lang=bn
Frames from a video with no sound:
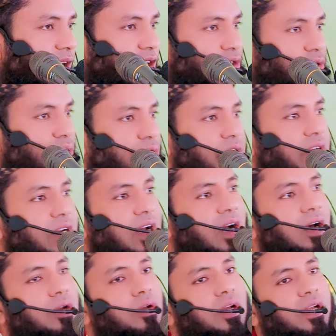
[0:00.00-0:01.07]
এই সূর্যের
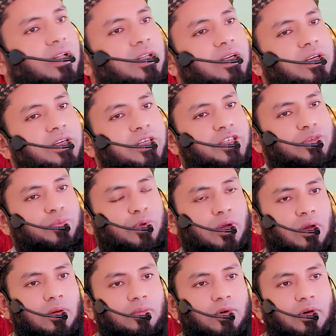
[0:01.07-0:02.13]
আলো একদিন
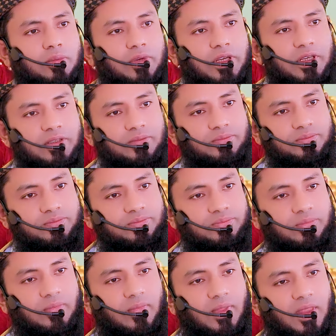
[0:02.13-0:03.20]
নিষ্প্রভ হবে
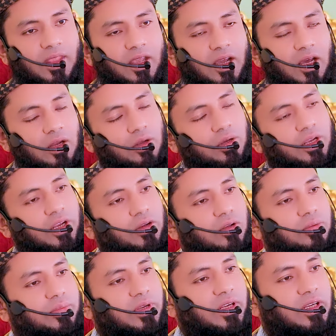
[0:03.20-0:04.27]
আলোহীন
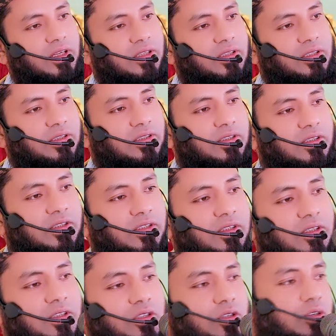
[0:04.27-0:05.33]
হবে
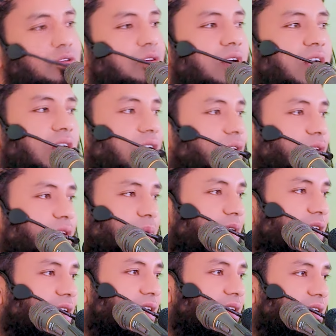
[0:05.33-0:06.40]
সূর্য আর আলো দিবে
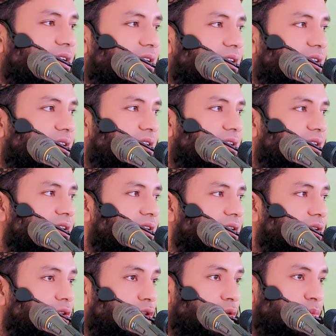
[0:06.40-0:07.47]
না
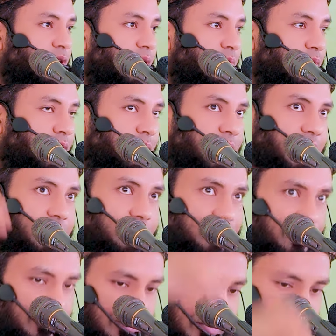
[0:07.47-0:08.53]
থুবড়ে পড়বে
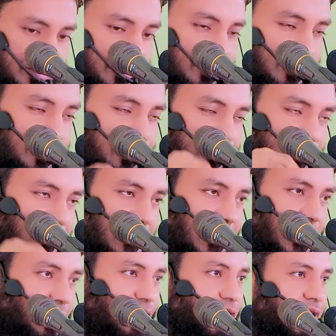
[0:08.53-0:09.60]

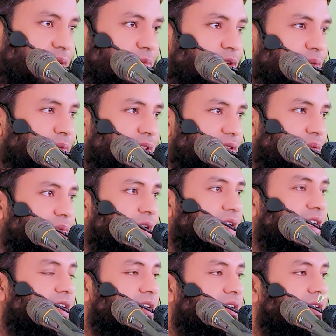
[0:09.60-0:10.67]
খসে পড়বে
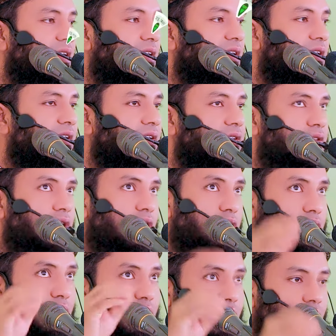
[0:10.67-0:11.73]
জমিনে
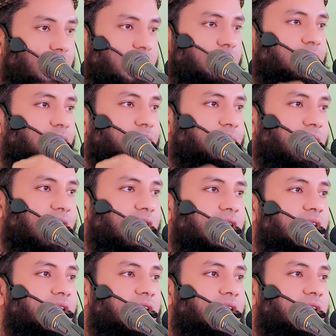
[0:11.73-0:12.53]
চন্দ্রও খসে পড়বে